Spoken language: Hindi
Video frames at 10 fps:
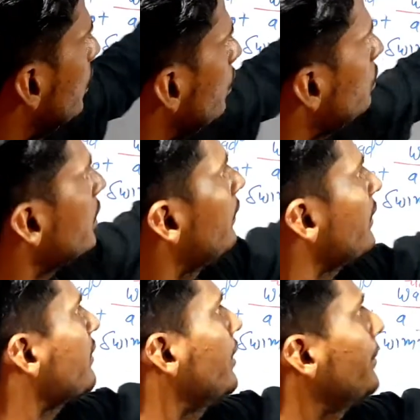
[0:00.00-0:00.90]
तो उस
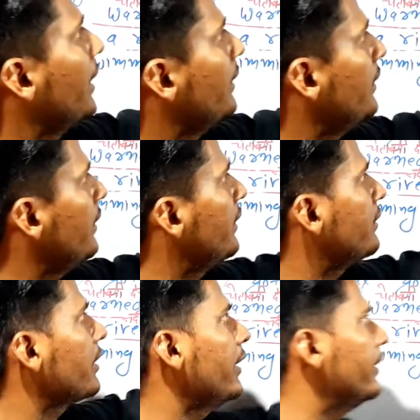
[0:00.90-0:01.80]
अवस्था में ही
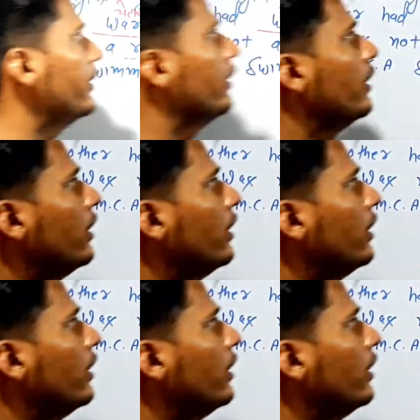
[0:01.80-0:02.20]
डिसाइडेड